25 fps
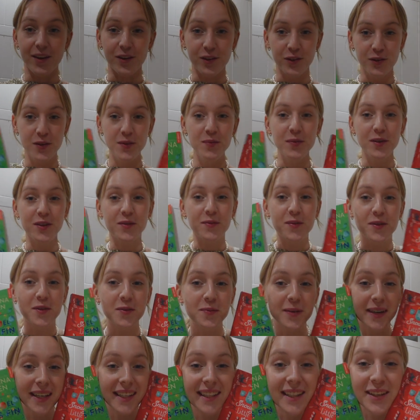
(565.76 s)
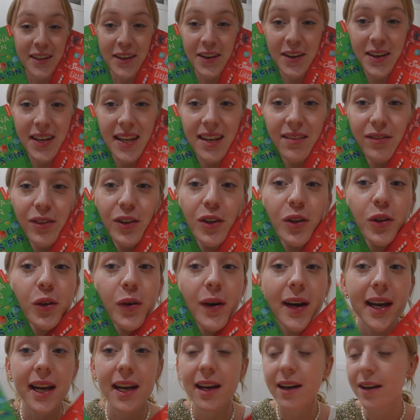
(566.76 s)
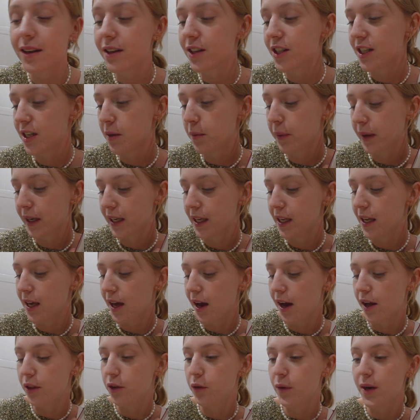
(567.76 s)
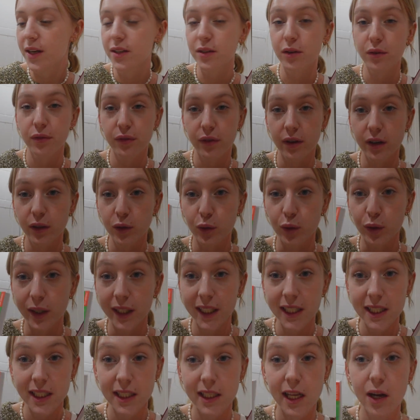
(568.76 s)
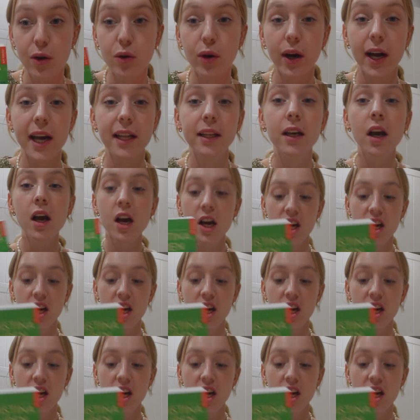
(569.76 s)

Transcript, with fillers: ensuite, moi, je me suis pris deux livres de Noël. J'ai pris Un Noël sans fin de Christina Loren.